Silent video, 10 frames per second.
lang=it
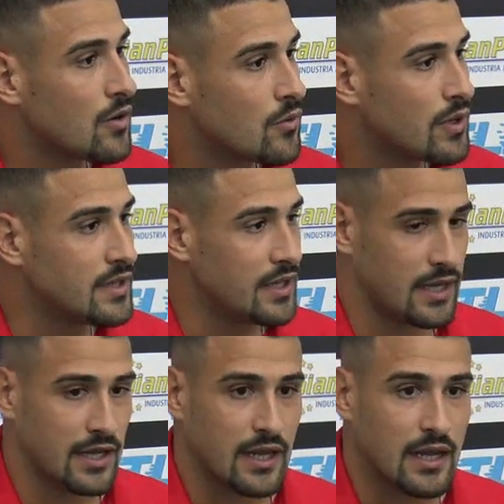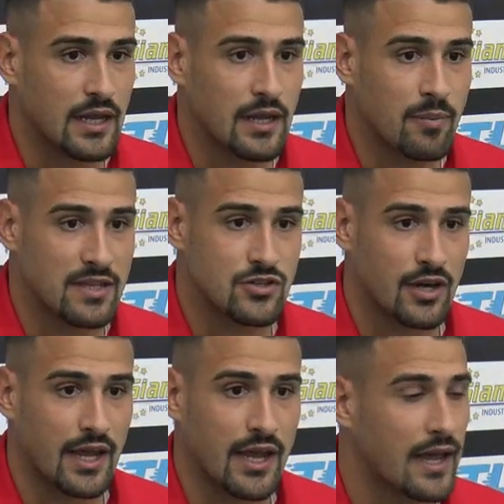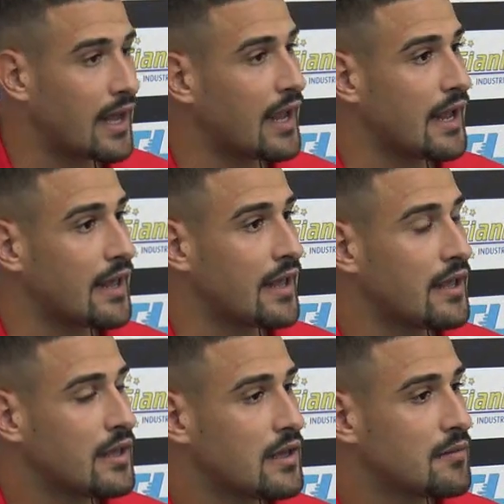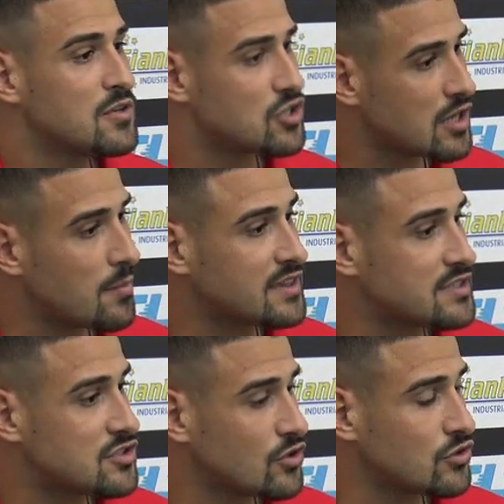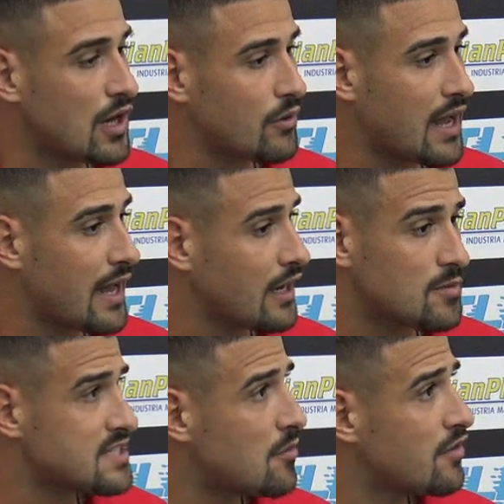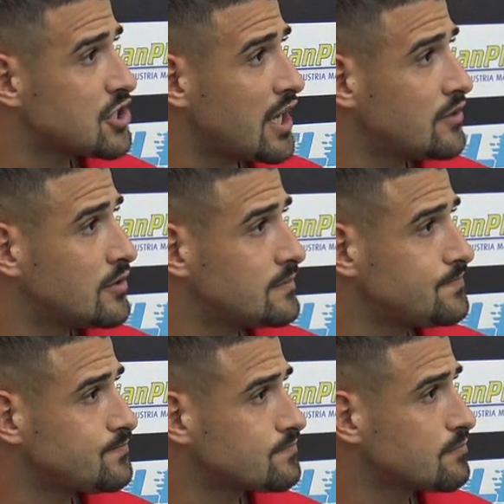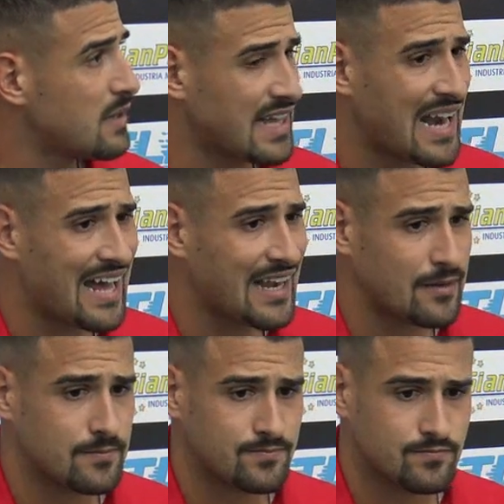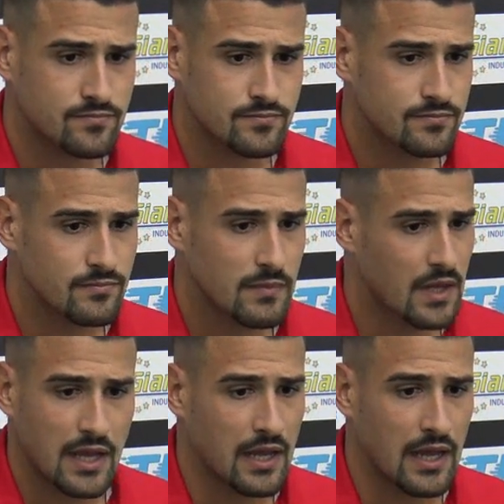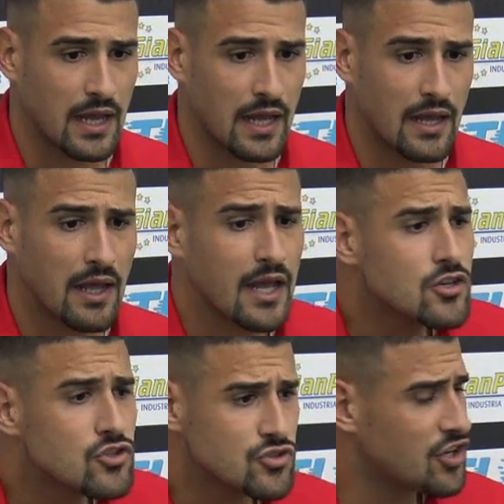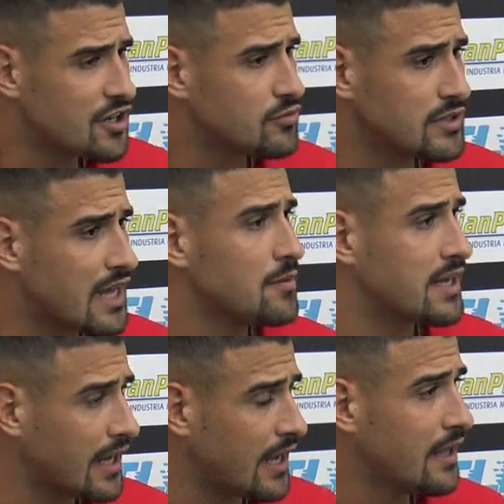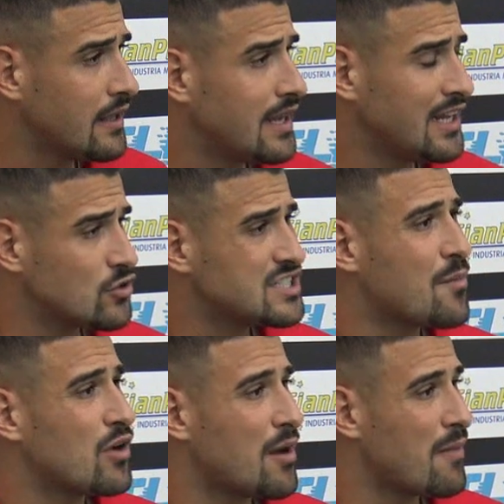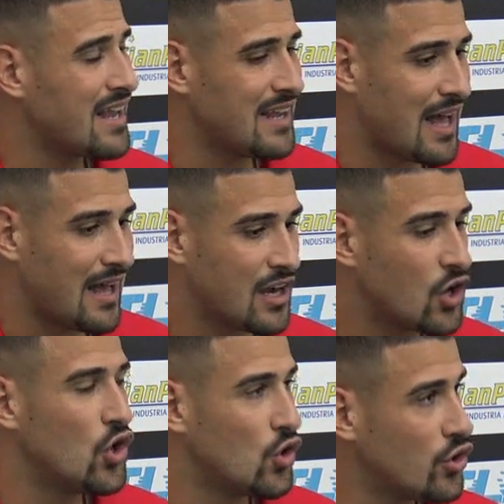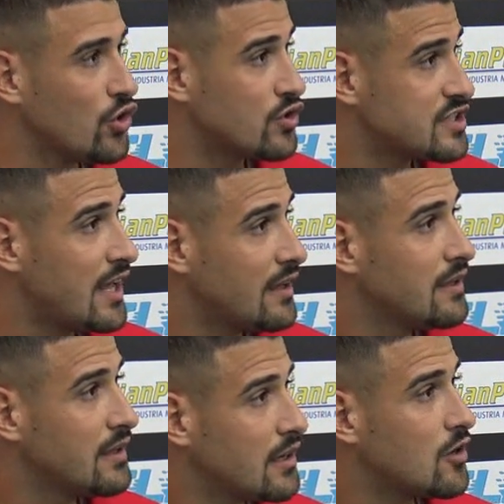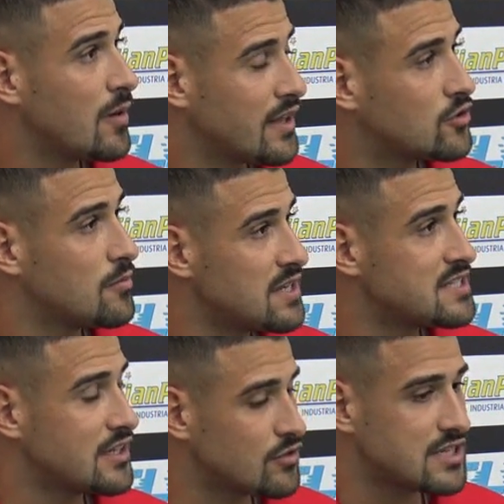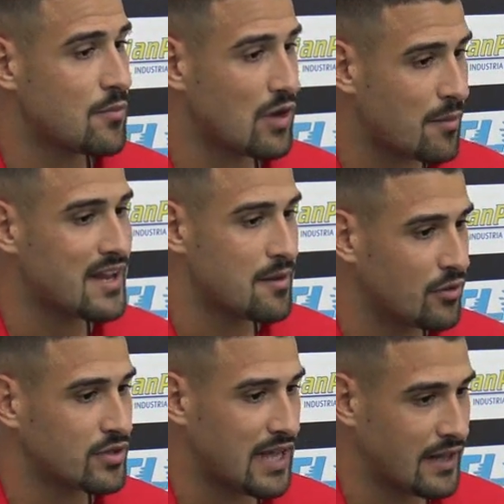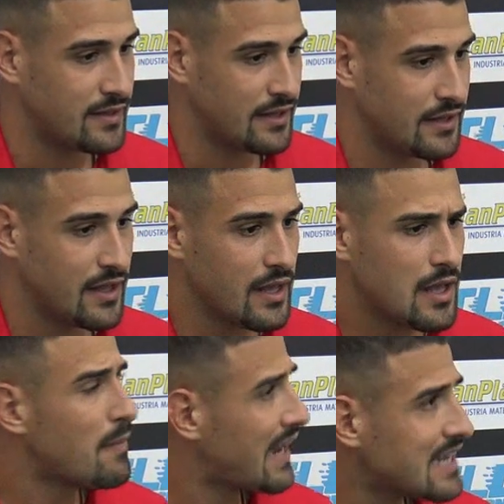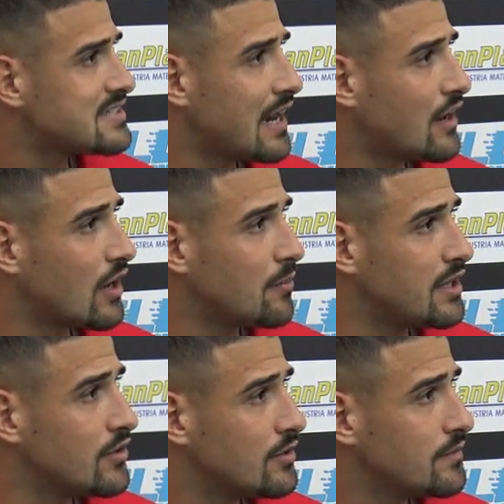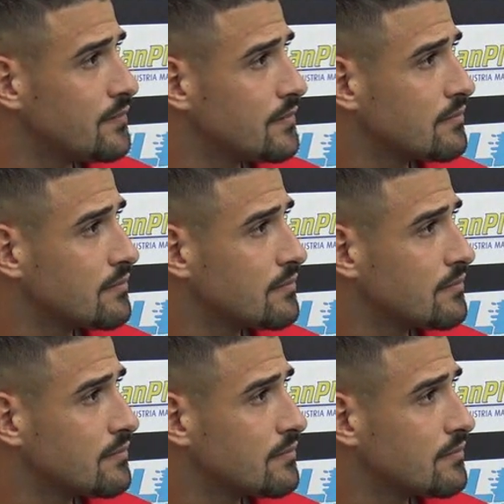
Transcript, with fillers: Quindi penso che bisogna mettersi sotto, lavorare come stiamo facendo, pedalare e, e raggiungere risultati perché indossiamo una maglia gloriosa, come ha detto il mister, indossiamo una maglia importante, ma i ragazzi l'hanno capito